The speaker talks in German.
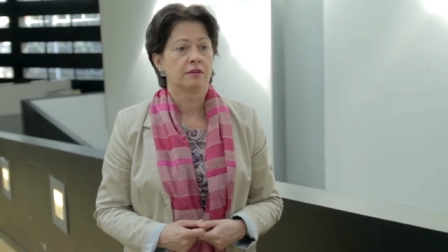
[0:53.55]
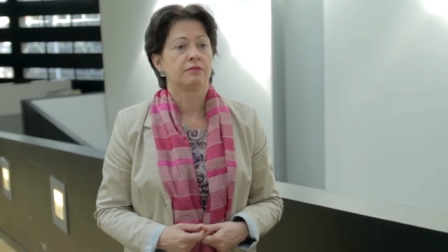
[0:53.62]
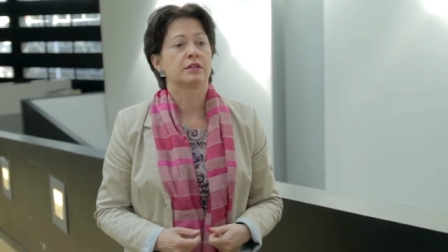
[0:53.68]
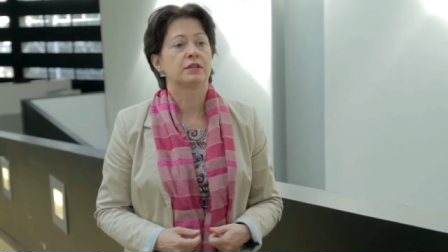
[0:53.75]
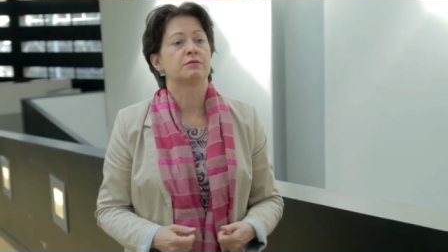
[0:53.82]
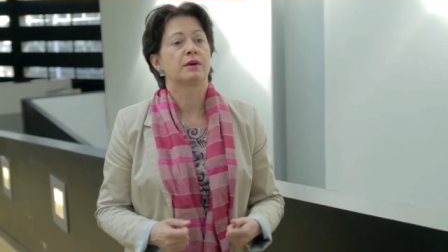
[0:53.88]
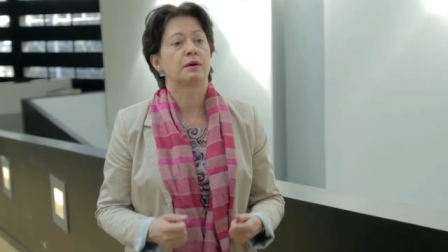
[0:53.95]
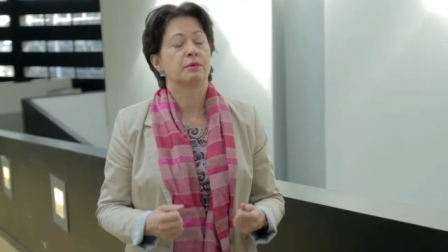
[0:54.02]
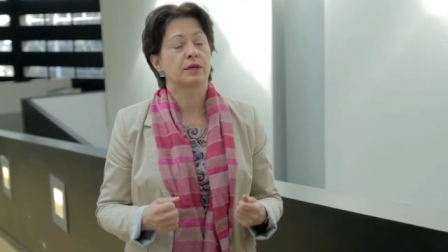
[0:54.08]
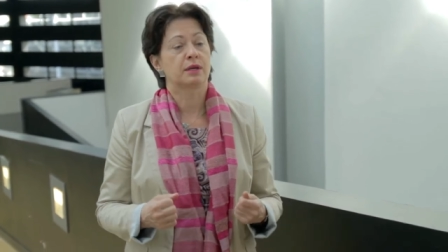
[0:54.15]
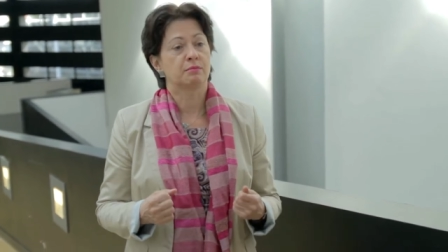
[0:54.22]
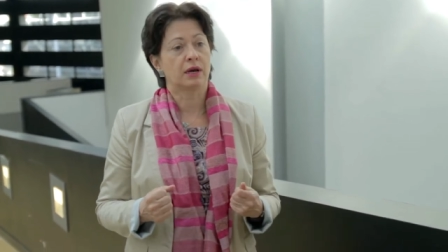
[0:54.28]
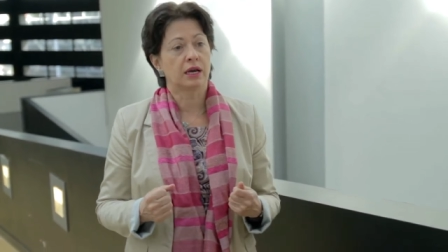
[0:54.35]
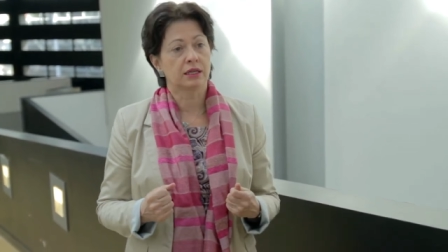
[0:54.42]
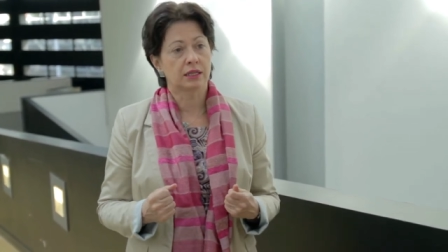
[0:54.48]
Was wir aber
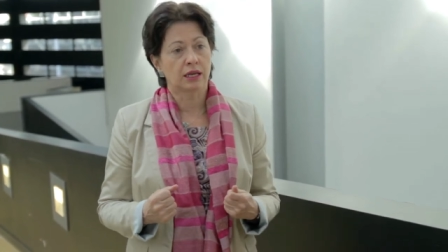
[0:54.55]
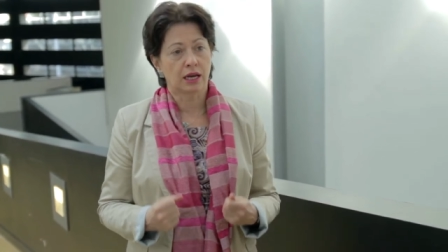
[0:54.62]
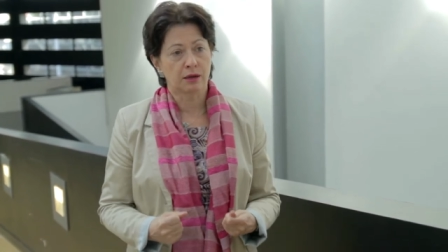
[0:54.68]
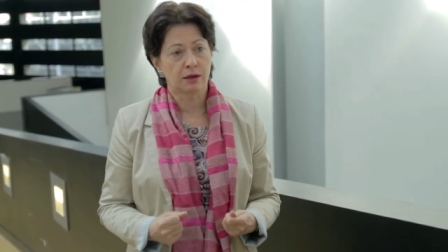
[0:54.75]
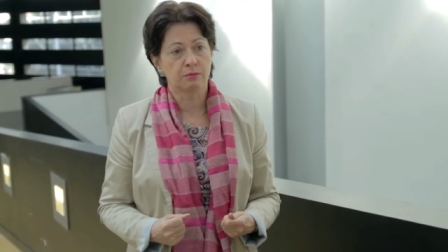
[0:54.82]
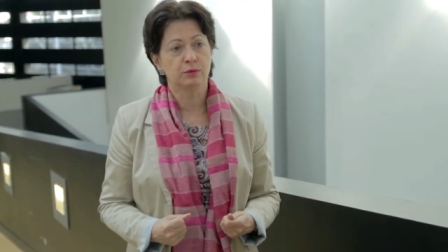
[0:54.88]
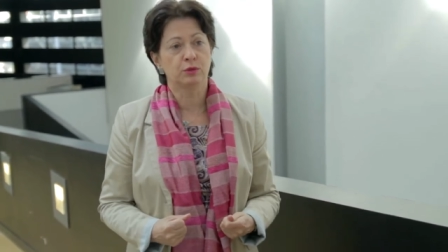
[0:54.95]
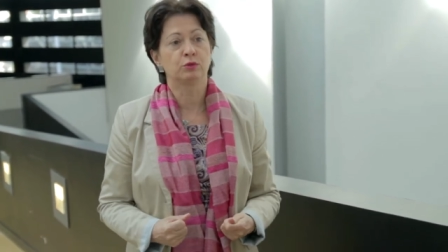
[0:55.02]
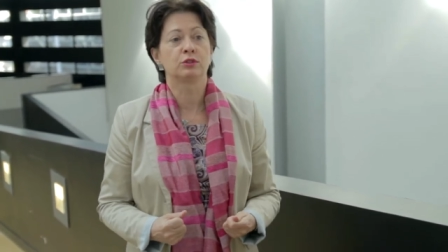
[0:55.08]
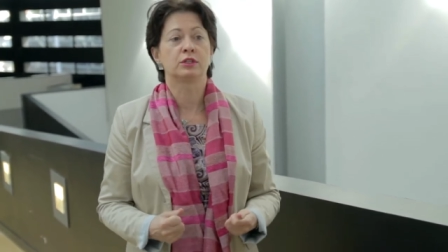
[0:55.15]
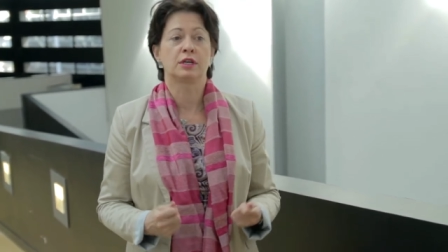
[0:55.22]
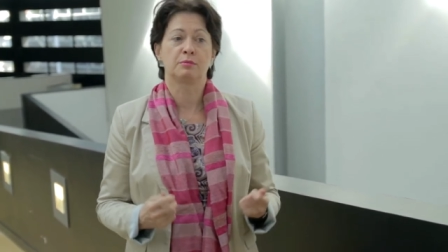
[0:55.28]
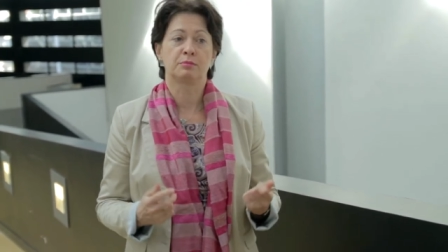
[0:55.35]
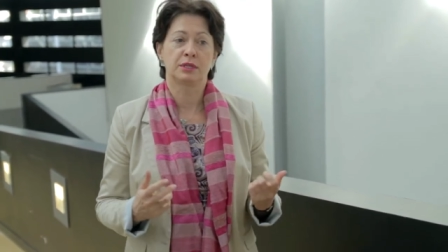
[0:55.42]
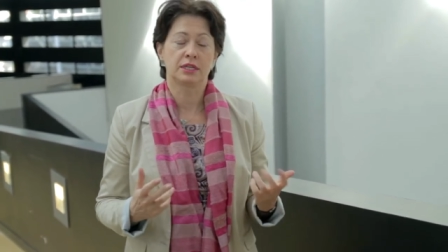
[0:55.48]
gemacht haben,
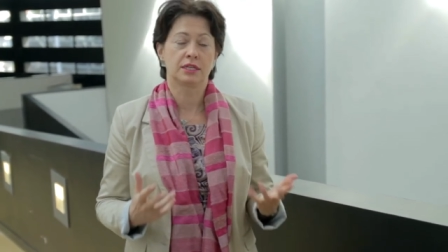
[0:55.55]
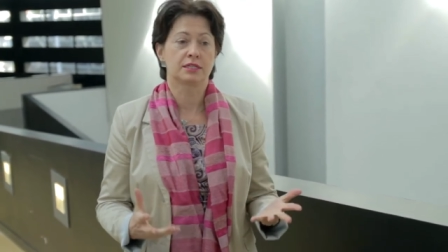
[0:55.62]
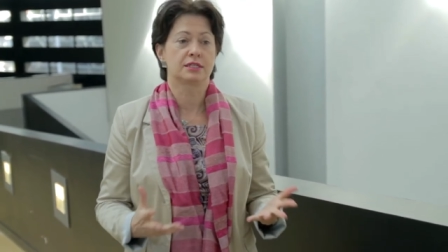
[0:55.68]
und da bitte ich